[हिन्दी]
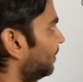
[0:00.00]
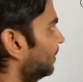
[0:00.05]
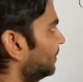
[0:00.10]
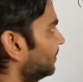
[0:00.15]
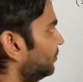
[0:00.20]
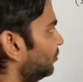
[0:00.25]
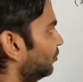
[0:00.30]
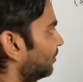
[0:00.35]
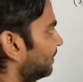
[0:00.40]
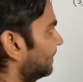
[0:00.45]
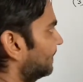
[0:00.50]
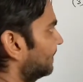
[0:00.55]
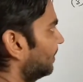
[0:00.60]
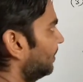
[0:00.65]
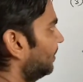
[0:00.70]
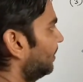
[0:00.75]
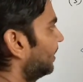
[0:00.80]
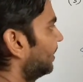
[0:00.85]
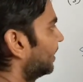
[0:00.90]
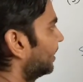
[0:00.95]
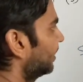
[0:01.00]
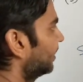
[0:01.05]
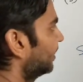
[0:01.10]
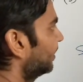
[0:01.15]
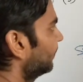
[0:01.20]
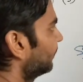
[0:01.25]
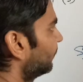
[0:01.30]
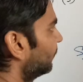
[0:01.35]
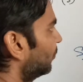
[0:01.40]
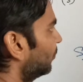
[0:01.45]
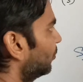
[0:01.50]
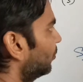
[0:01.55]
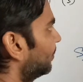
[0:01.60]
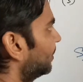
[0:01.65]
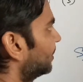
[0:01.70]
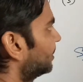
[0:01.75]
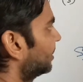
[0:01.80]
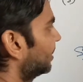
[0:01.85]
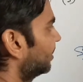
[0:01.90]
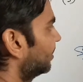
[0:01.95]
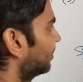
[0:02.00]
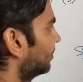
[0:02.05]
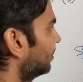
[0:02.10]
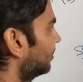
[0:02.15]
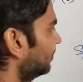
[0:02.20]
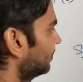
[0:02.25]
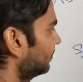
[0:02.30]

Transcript: पास जो रिज़ल्ट है वो बचेगा